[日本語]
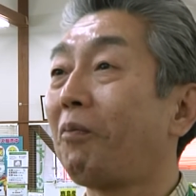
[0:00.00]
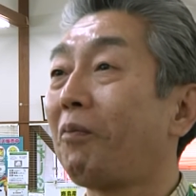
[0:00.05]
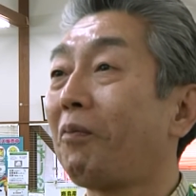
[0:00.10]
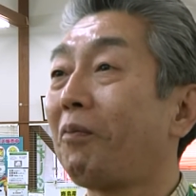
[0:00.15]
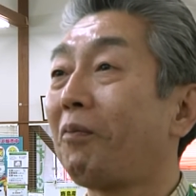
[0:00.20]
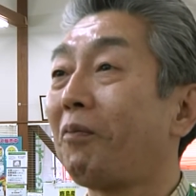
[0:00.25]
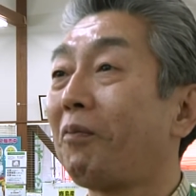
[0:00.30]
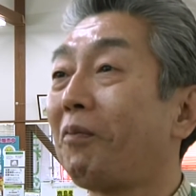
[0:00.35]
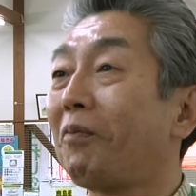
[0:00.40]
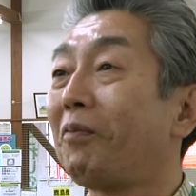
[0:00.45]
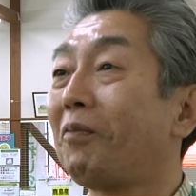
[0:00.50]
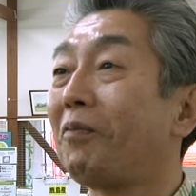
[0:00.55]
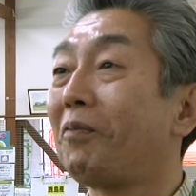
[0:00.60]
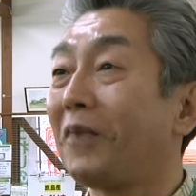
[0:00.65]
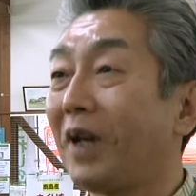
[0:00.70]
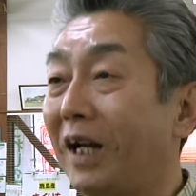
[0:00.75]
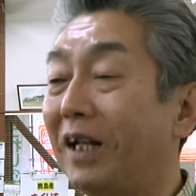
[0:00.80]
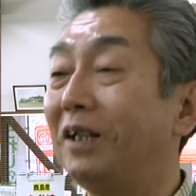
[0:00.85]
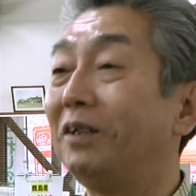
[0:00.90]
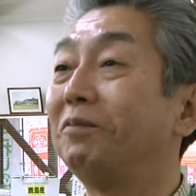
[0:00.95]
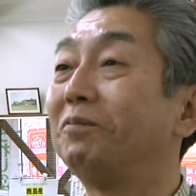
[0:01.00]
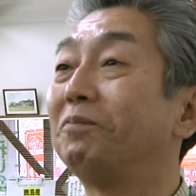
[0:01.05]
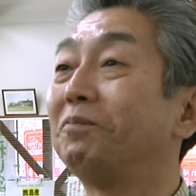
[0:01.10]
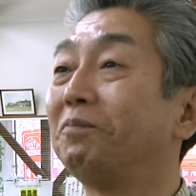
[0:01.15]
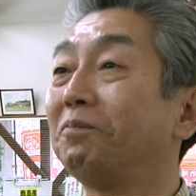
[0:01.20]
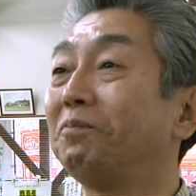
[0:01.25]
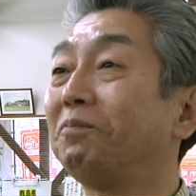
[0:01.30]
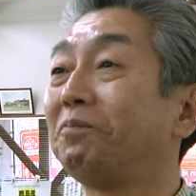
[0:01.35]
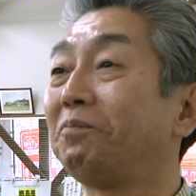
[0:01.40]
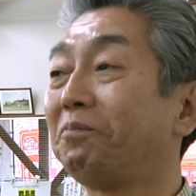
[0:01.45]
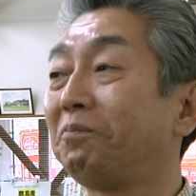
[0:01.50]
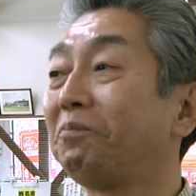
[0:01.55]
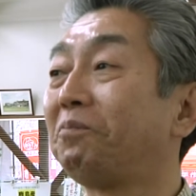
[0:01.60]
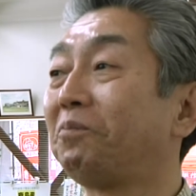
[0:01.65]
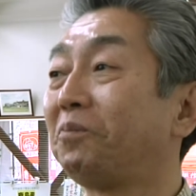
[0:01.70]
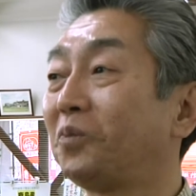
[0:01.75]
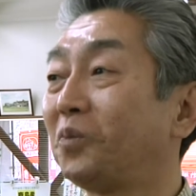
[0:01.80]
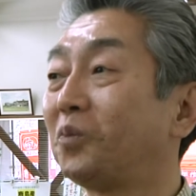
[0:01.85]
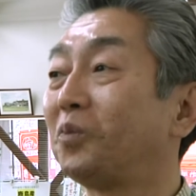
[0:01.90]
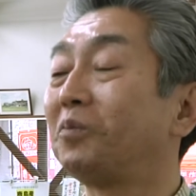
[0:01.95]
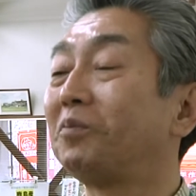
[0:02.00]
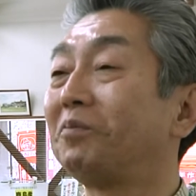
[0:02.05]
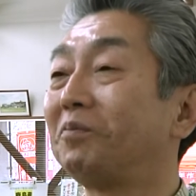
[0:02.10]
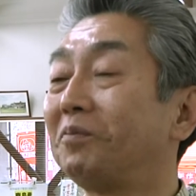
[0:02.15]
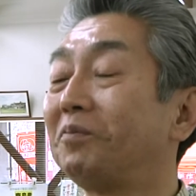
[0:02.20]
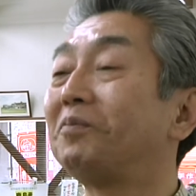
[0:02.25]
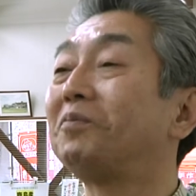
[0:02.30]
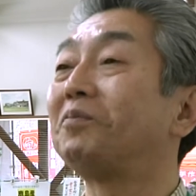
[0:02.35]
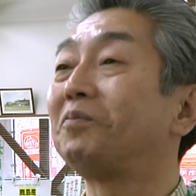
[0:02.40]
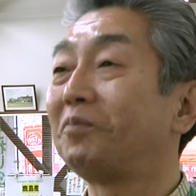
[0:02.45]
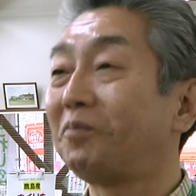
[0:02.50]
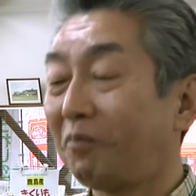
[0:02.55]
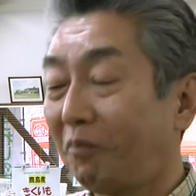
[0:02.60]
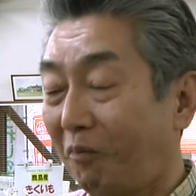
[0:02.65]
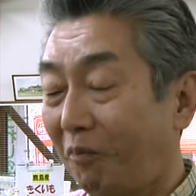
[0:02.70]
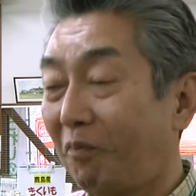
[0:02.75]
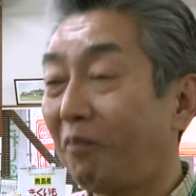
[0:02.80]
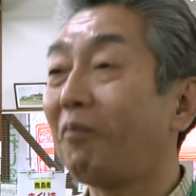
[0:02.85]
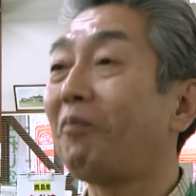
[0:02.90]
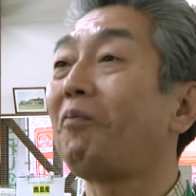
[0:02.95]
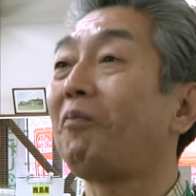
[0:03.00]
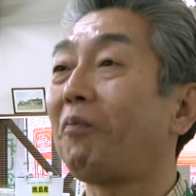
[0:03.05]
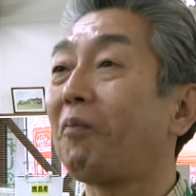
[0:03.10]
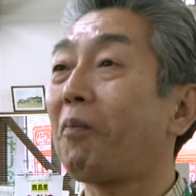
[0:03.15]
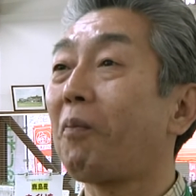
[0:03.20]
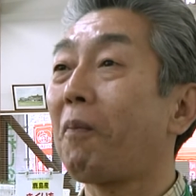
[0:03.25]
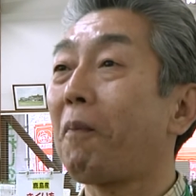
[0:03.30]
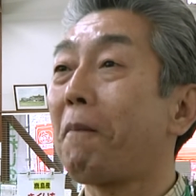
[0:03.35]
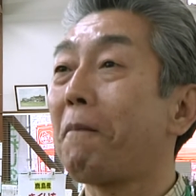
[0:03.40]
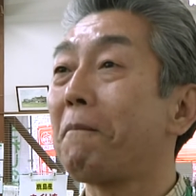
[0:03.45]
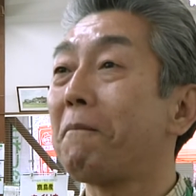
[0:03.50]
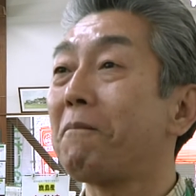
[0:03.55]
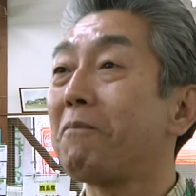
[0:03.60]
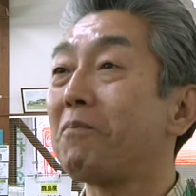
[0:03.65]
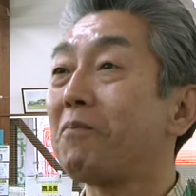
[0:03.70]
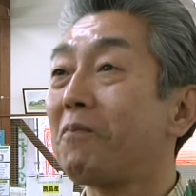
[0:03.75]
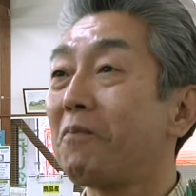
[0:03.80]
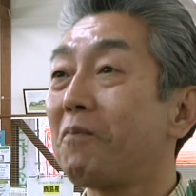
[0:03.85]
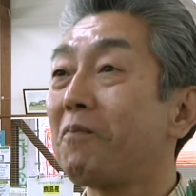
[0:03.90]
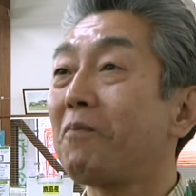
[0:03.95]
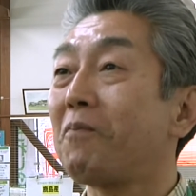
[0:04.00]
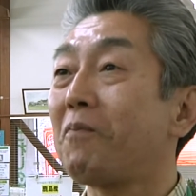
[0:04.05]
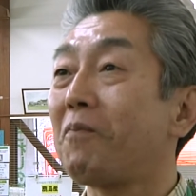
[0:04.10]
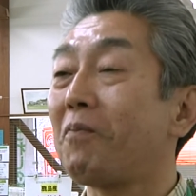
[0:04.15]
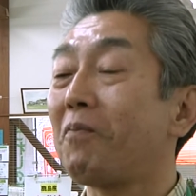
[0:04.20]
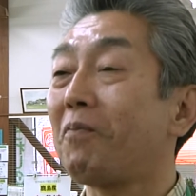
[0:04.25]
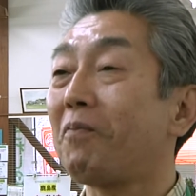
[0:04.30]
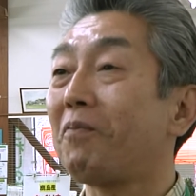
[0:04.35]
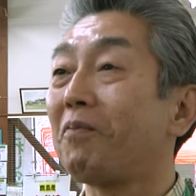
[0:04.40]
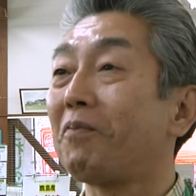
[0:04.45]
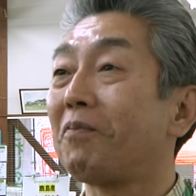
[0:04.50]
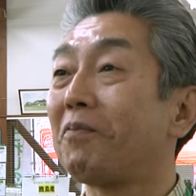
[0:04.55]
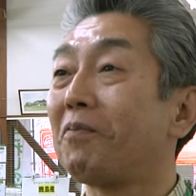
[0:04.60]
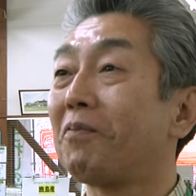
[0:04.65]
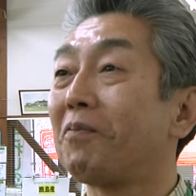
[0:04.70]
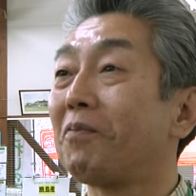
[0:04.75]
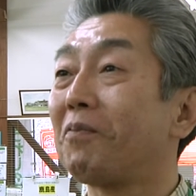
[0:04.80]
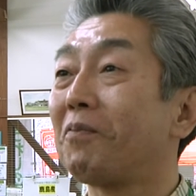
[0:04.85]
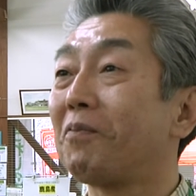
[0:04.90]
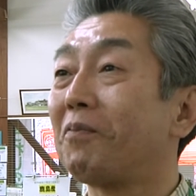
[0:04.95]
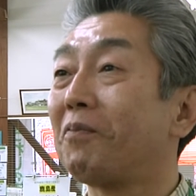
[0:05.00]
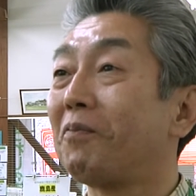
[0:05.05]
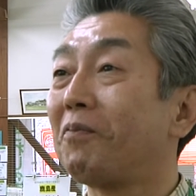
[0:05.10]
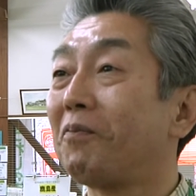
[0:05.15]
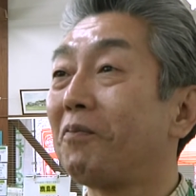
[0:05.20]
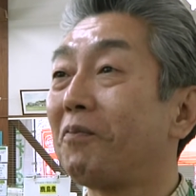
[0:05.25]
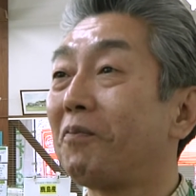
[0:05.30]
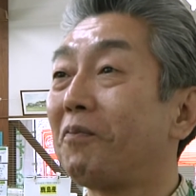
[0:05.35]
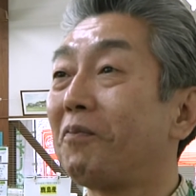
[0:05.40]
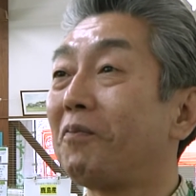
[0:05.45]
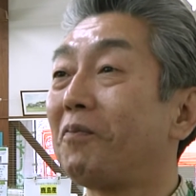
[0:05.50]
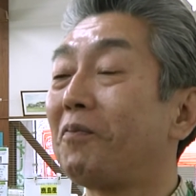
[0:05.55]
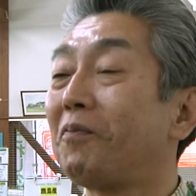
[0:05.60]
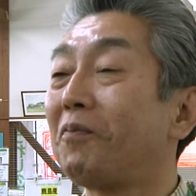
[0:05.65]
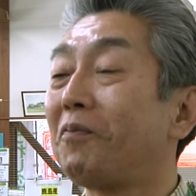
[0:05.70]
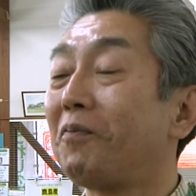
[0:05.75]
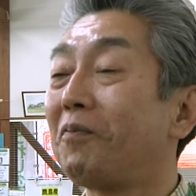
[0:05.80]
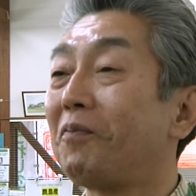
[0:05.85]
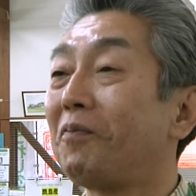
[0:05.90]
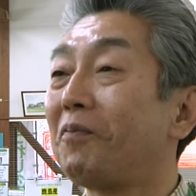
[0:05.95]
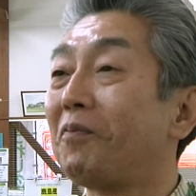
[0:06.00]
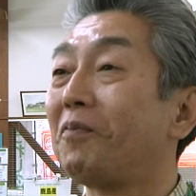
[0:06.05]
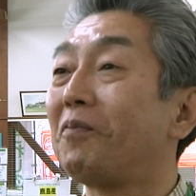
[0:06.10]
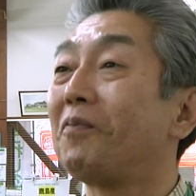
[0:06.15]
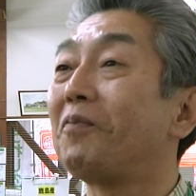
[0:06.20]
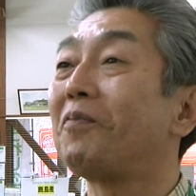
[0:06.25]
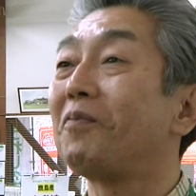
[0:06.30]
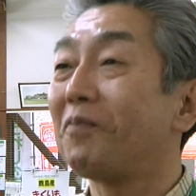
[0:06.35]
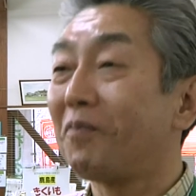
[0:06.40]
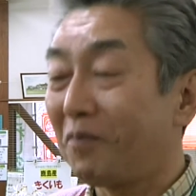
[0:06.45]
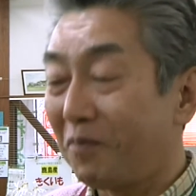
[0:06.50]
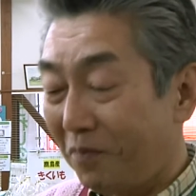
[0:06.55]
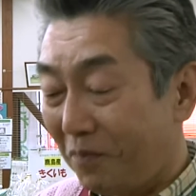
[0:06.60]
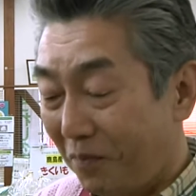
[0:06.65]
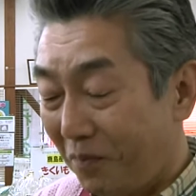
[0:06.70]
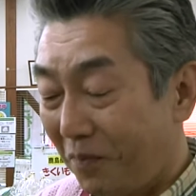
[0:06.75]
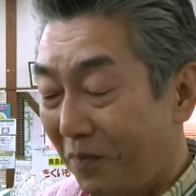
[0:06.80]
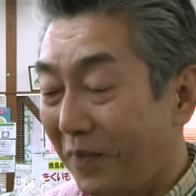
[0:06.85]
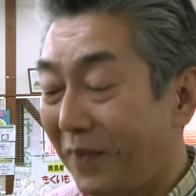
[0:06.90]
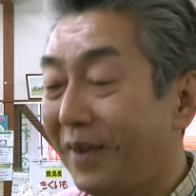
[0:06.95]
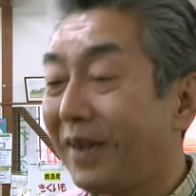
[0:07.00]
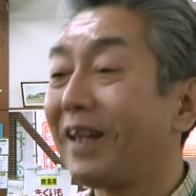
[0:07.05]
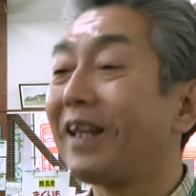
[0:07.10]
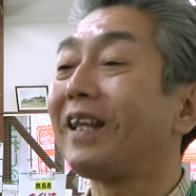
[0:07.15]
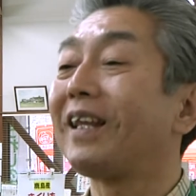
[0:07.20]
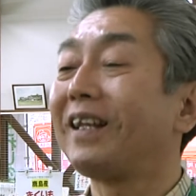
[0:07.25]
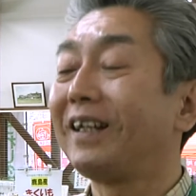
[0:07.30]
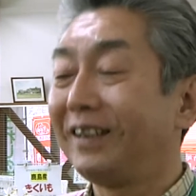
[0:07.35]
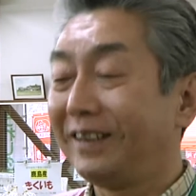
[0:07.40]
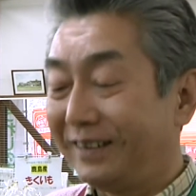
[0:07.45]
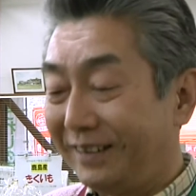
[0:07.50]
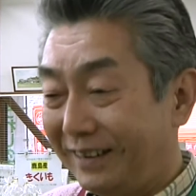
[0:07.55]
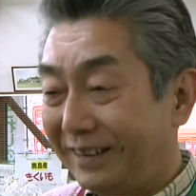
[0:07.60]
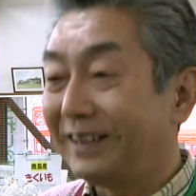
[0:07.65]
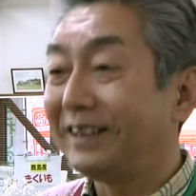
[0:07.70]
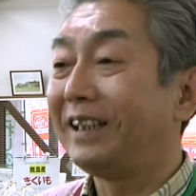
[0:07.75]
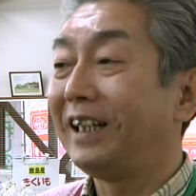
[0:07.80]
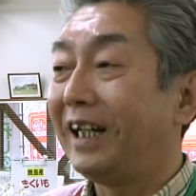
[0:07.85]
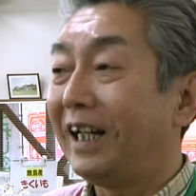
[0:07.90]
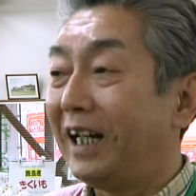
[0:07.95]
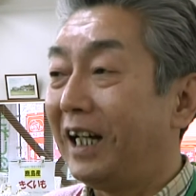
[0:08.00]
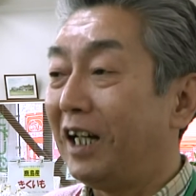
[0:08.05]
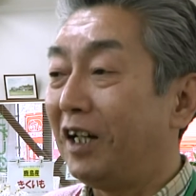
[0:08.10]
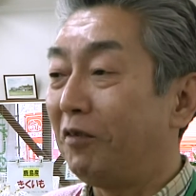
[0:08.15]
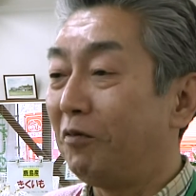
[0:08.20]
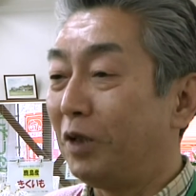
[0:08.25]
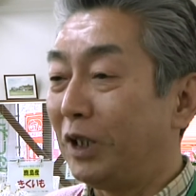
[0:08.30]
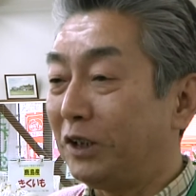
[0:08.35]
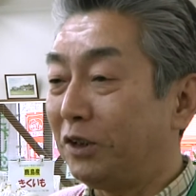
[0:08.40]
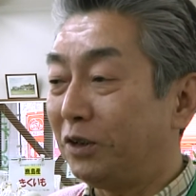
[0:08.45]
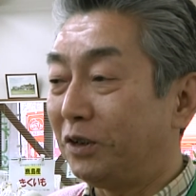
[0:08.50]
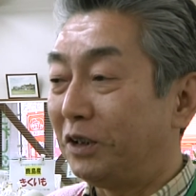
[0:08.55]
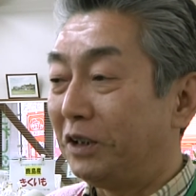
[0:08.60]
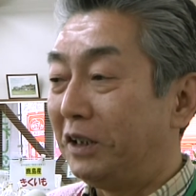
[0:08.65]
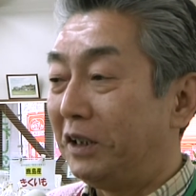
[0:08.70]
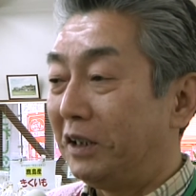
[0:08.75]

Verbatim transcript: 最後に、はい、まあ、重点道の駅に選ばれたということですけども今後どのような道のどのような道の駅づくりをしていきたいと思ってらっしゃいますか、えー、まず